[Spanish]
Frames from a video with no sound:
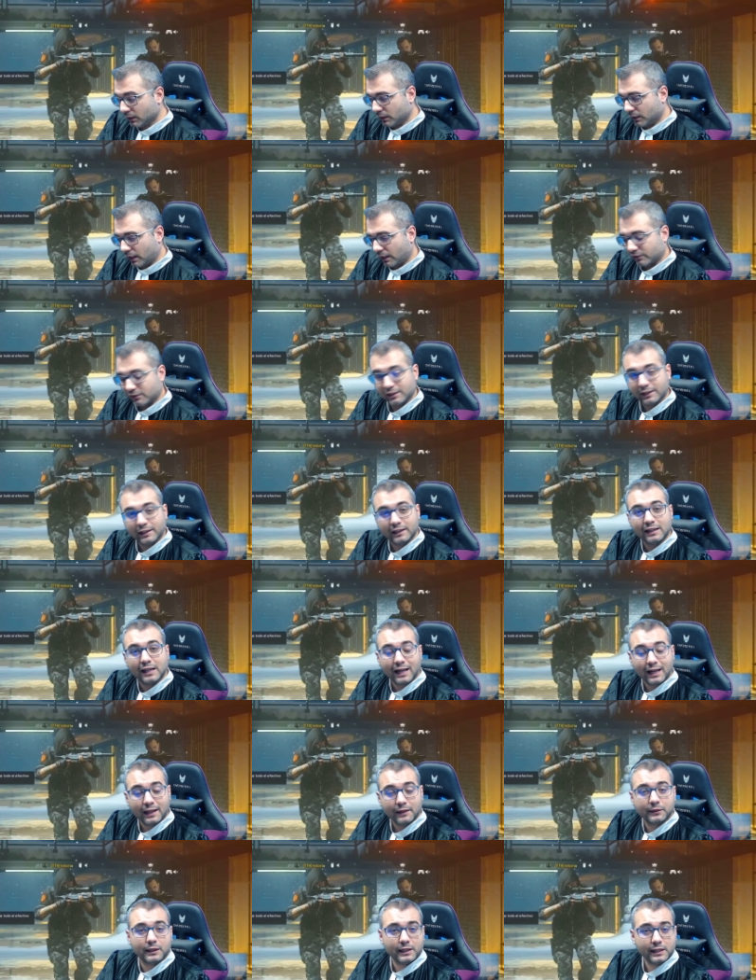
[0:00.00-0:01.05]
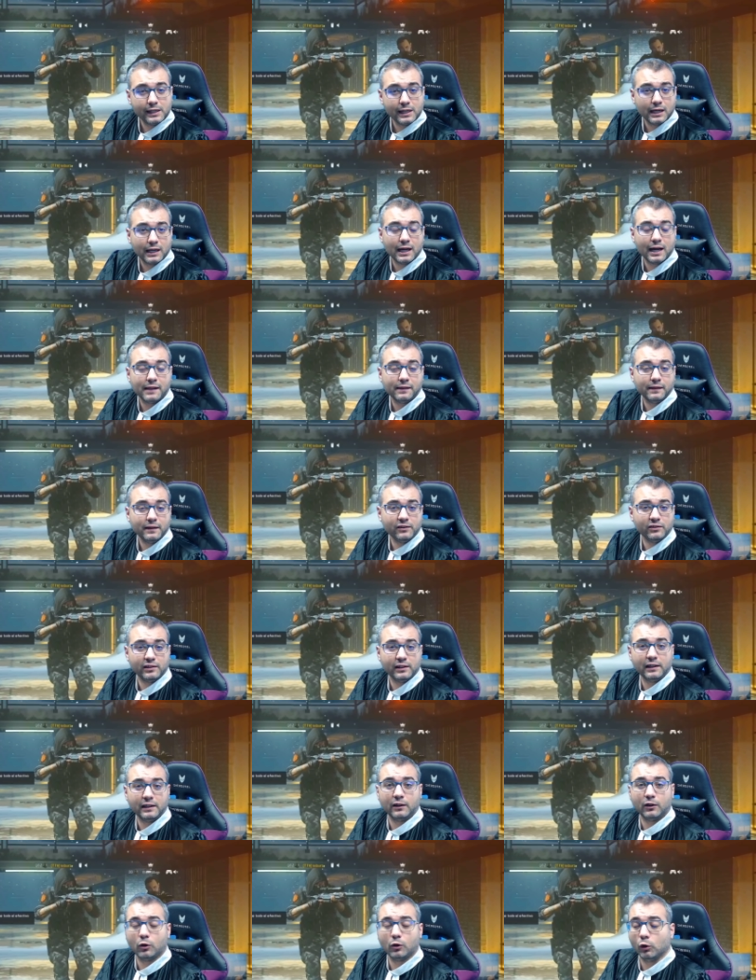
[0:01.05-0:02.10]
así que la cacería ha de
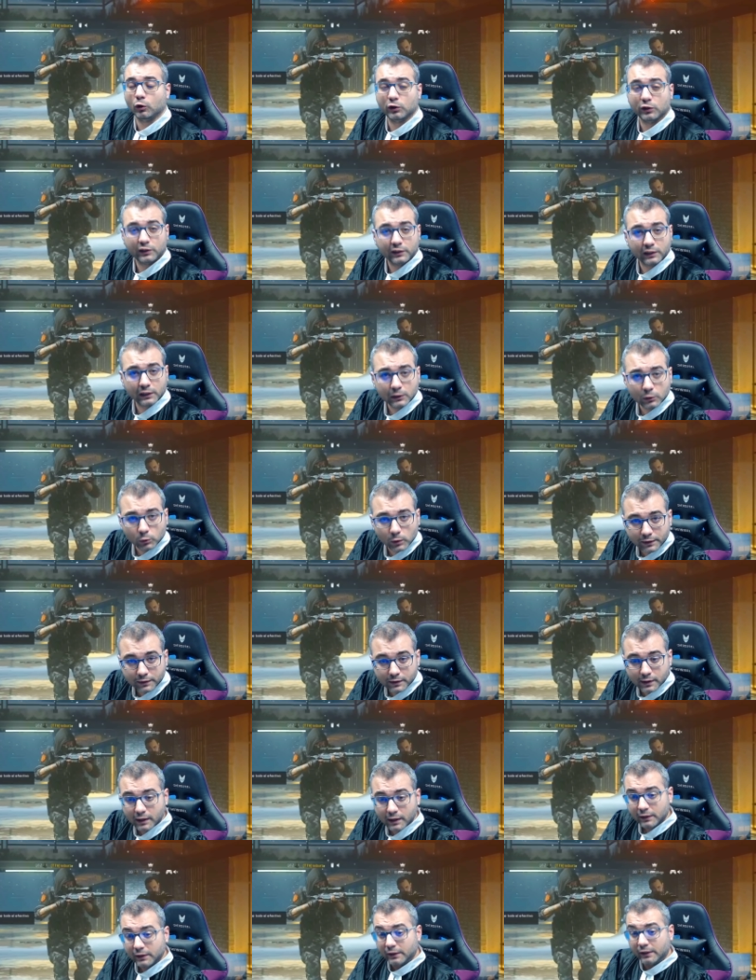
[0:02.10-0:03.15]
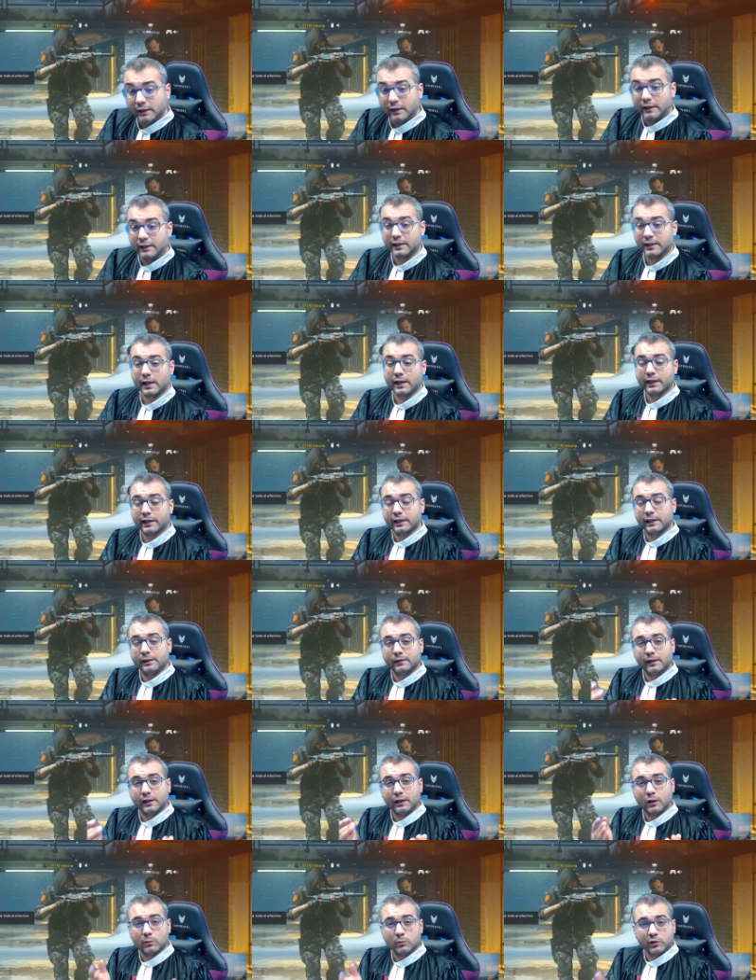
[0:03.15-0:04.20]
ser continuada y hay
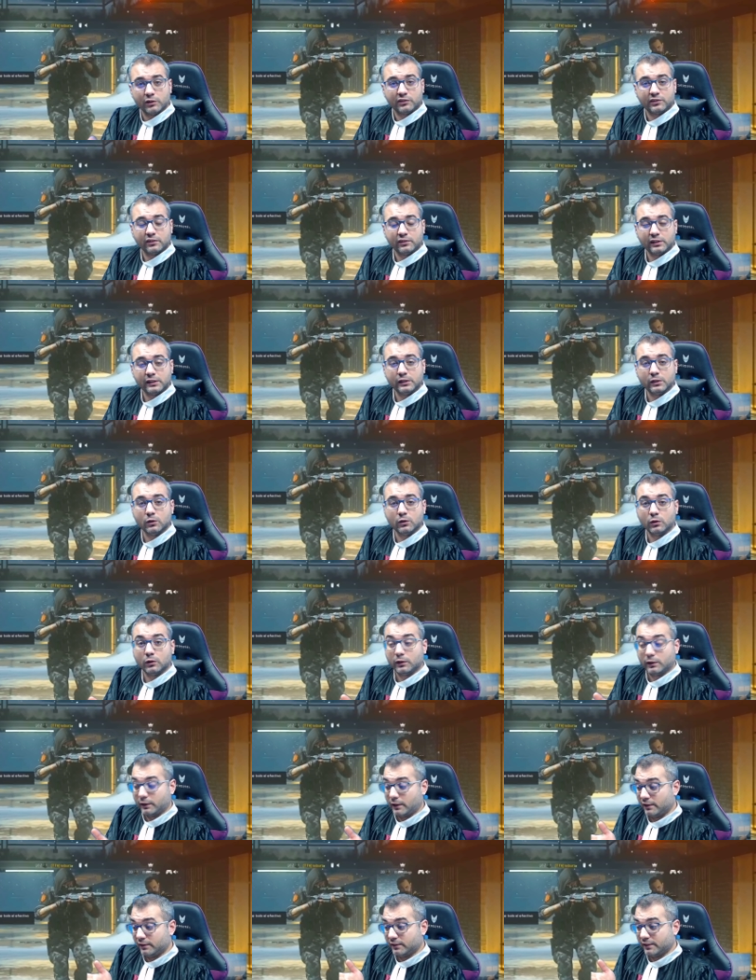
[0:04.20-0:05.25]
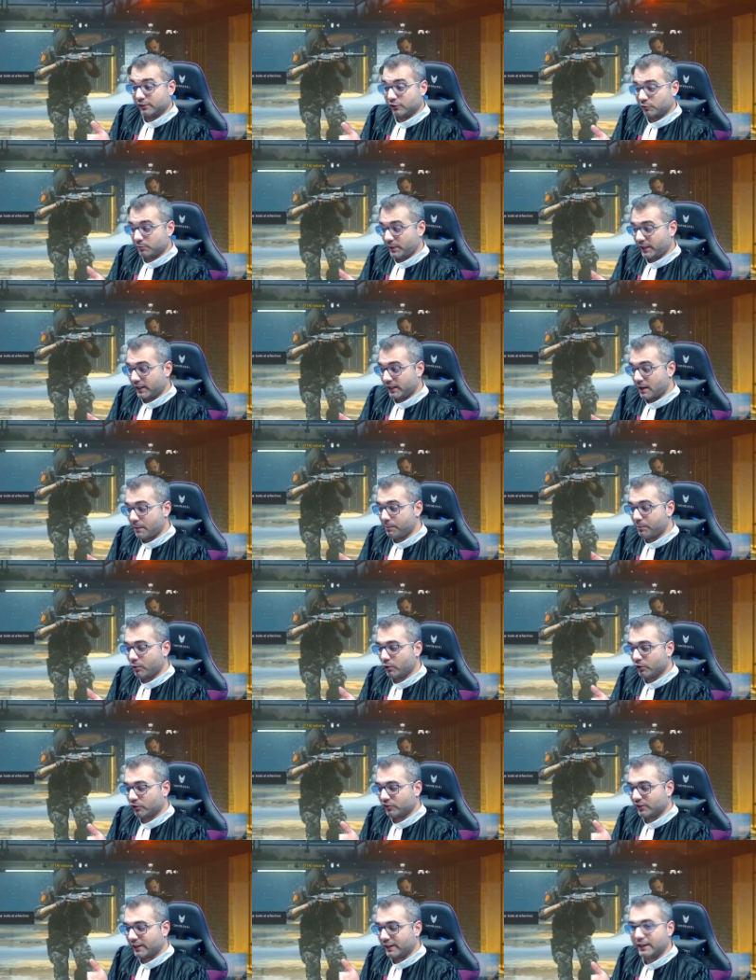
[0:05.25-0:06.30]
gente como este señor que se esmera por
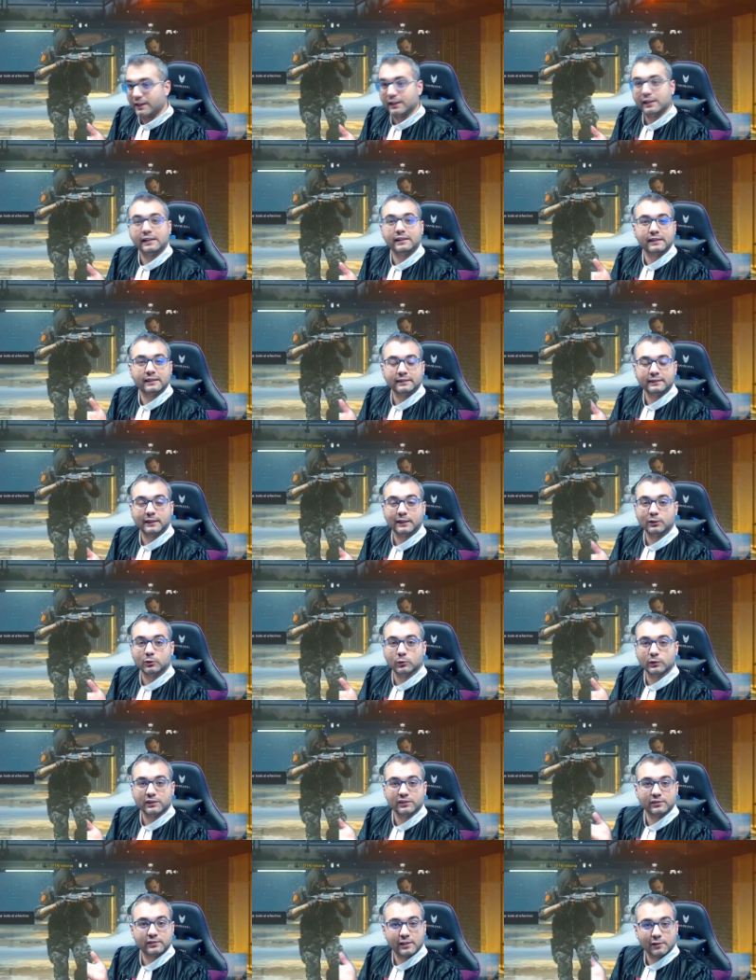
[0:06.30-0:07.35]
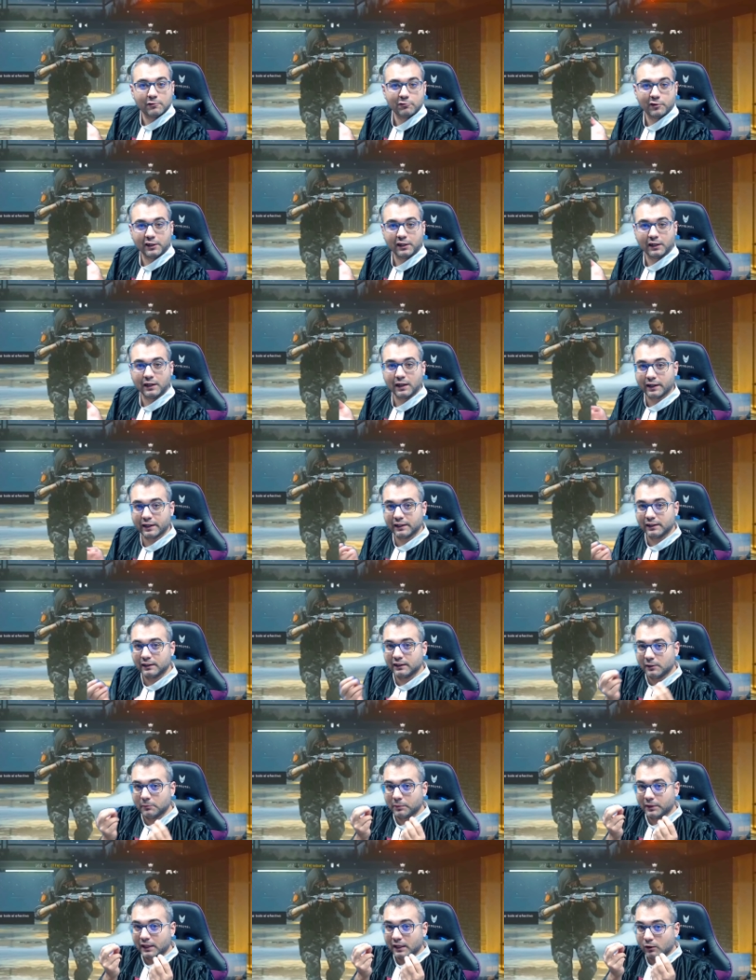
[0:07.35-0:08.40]
seguir intentando estafar a la gente
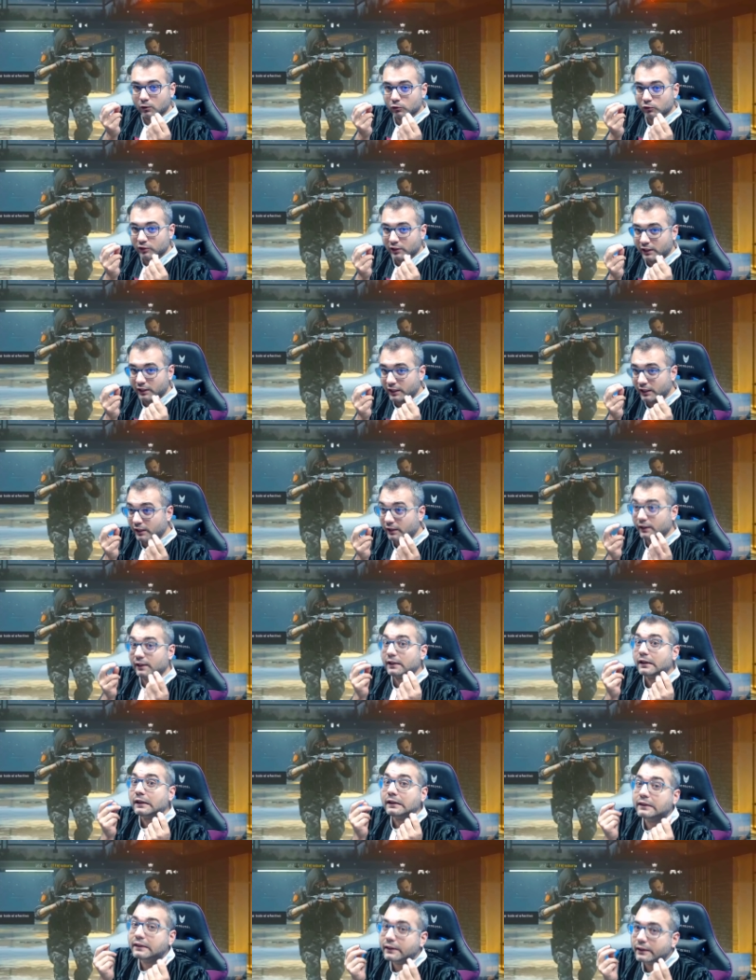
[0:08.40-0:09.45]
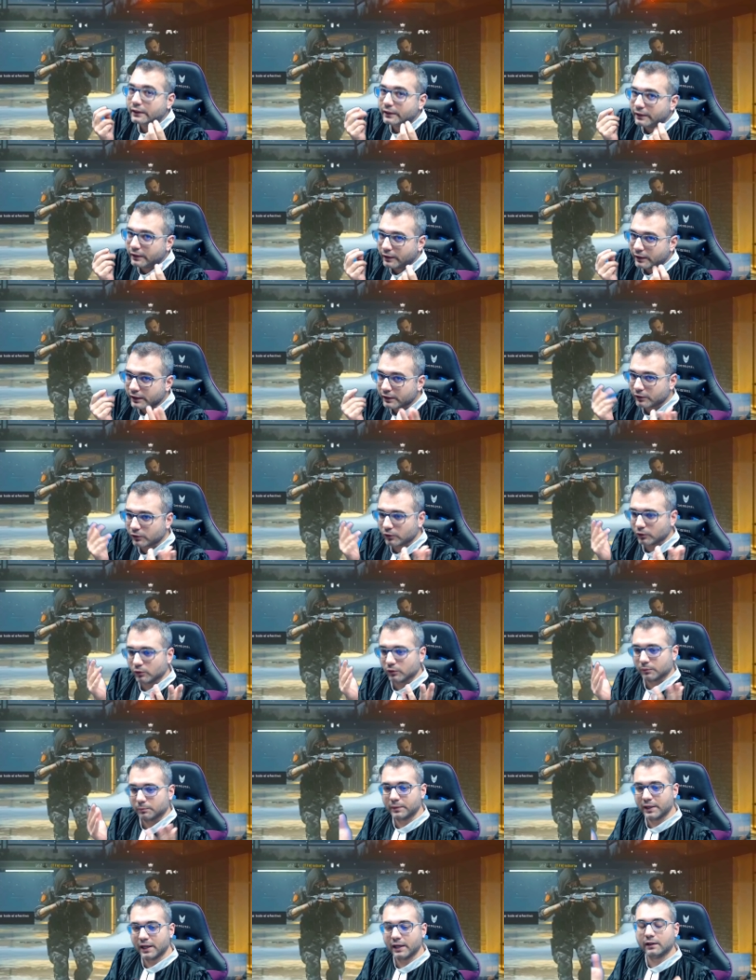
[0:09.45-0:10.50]
para conseguir dinerito.
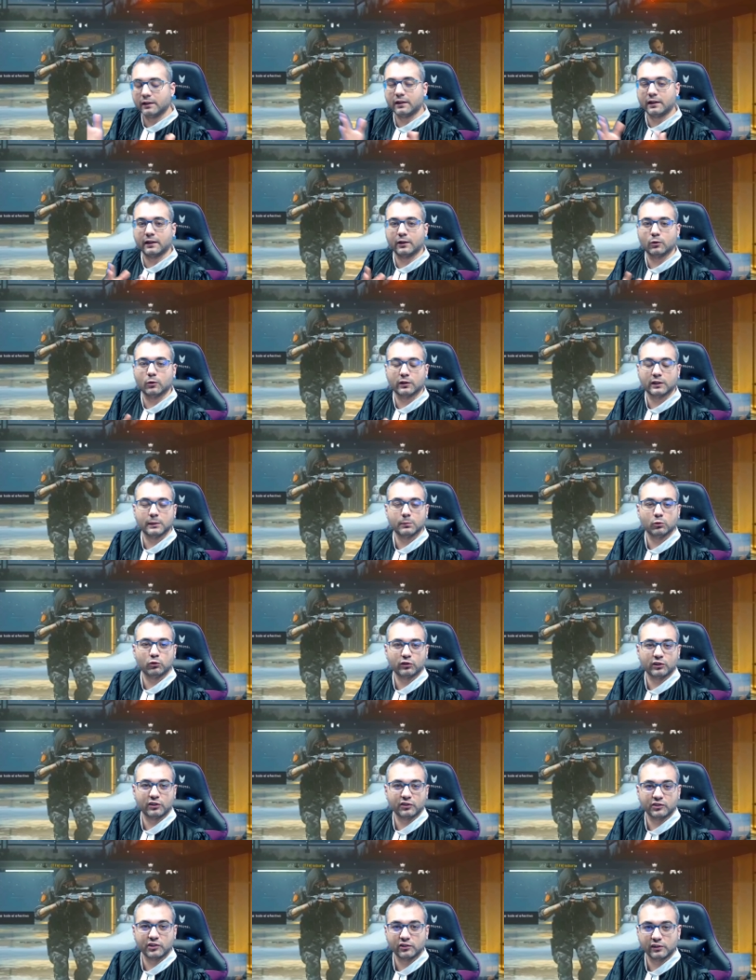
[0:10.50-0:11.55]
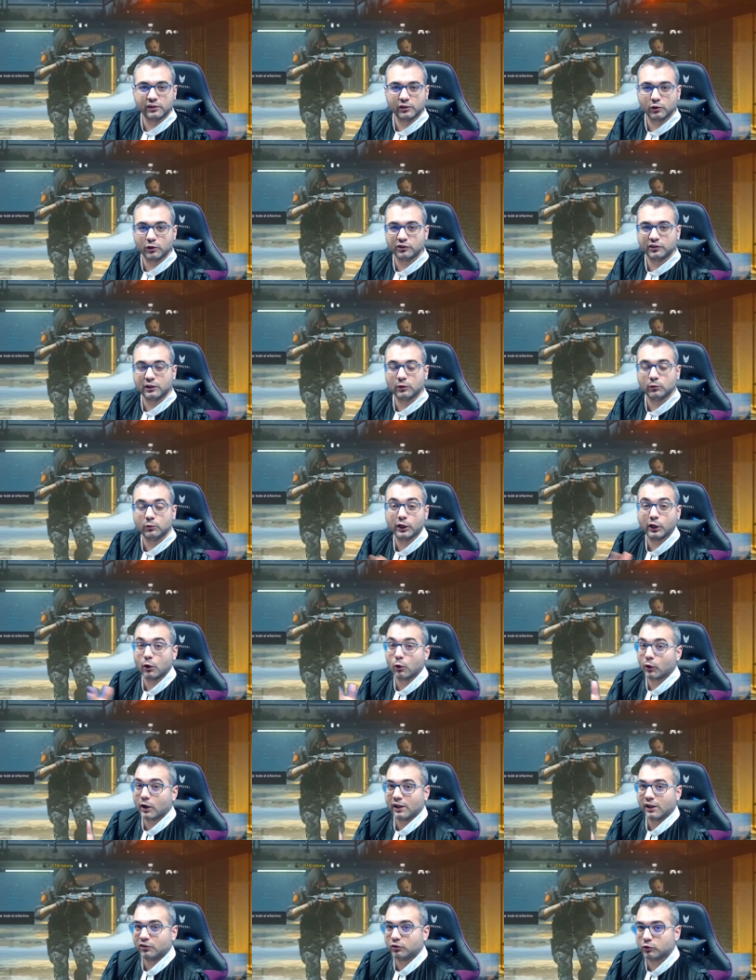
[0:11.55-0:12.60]
Bien, recordemos que este señor es el único
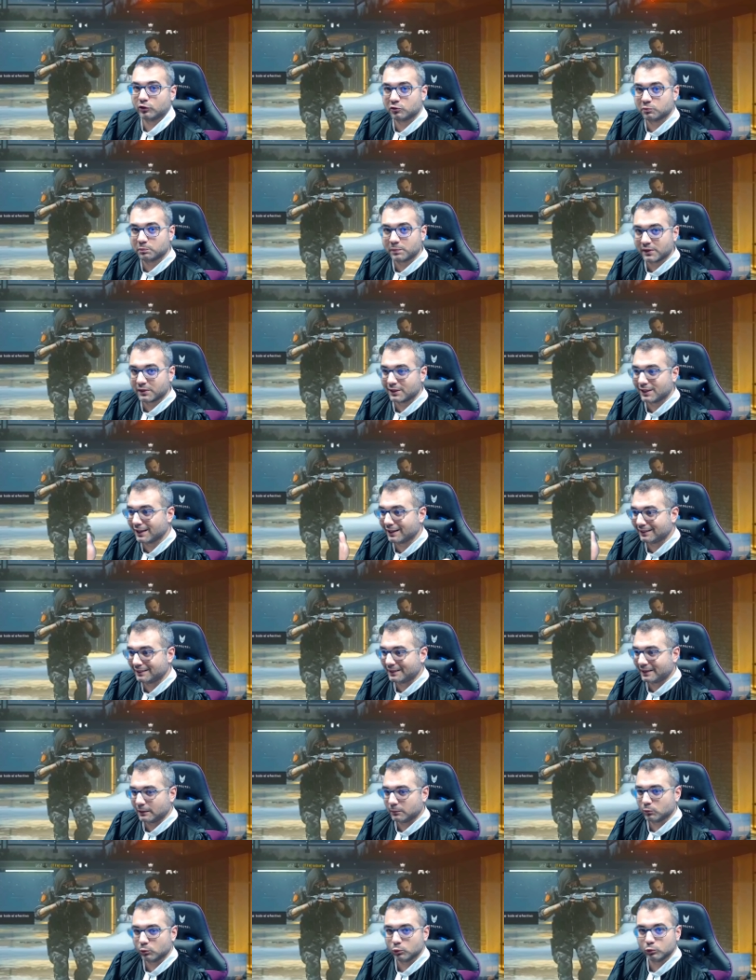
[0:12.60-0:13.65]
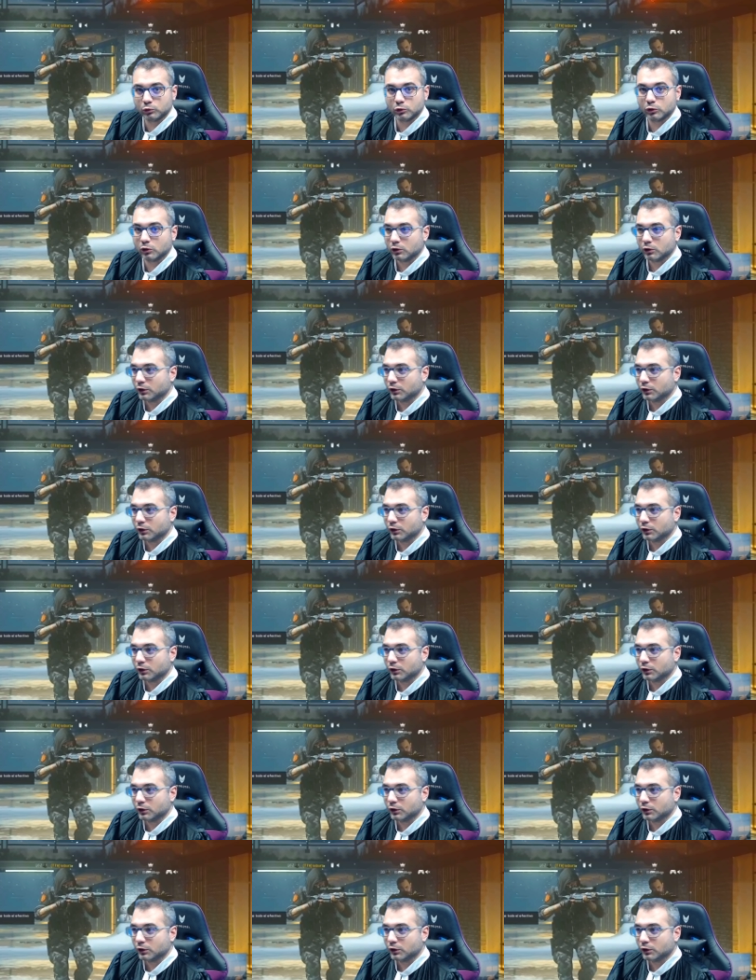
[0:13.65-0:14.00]
caso especial del mundo,